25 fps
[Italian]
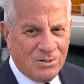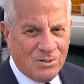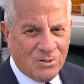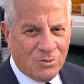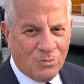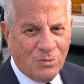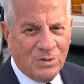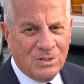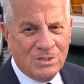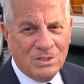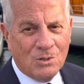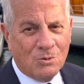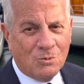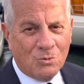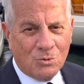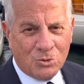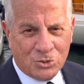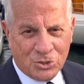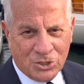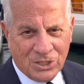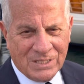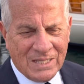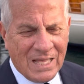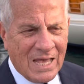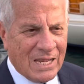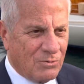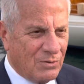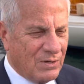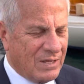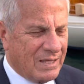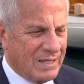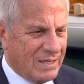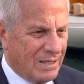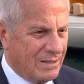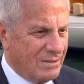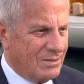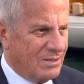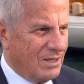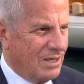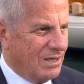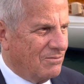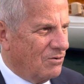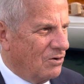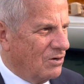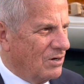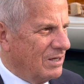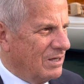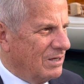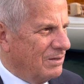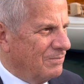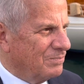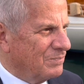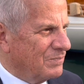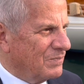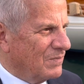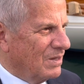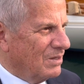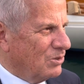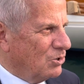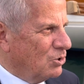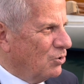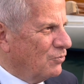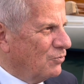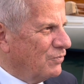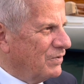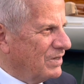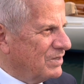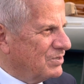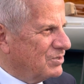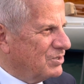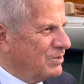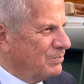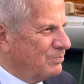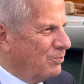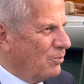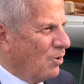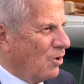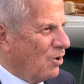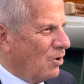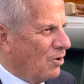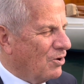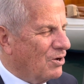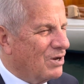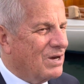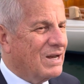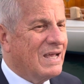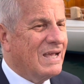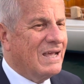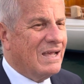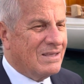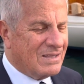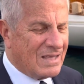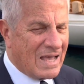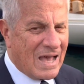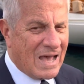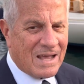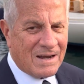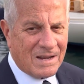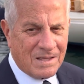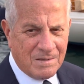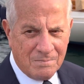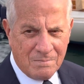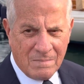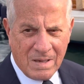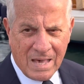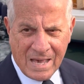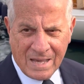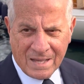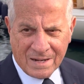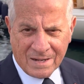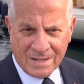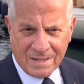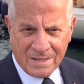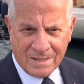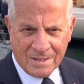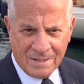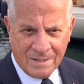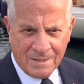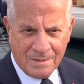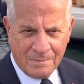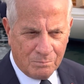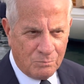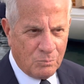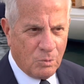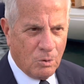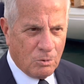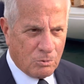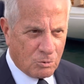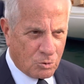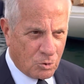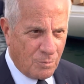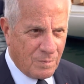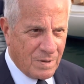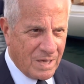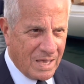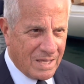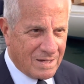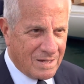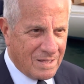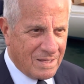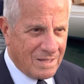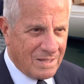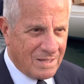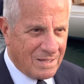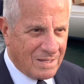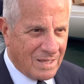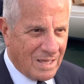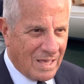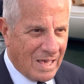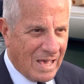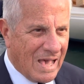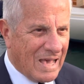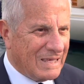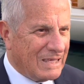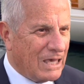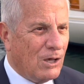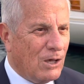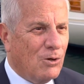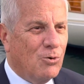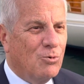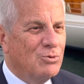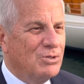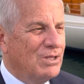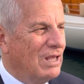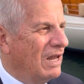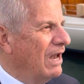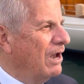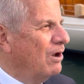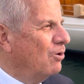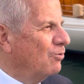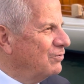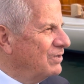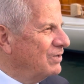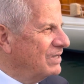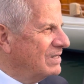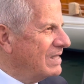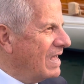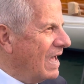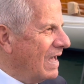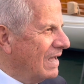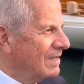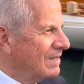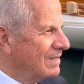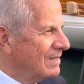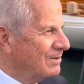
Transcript: quindi in uno scenario incantevole dove si può regattare in mare molto bene, anche con delle novità.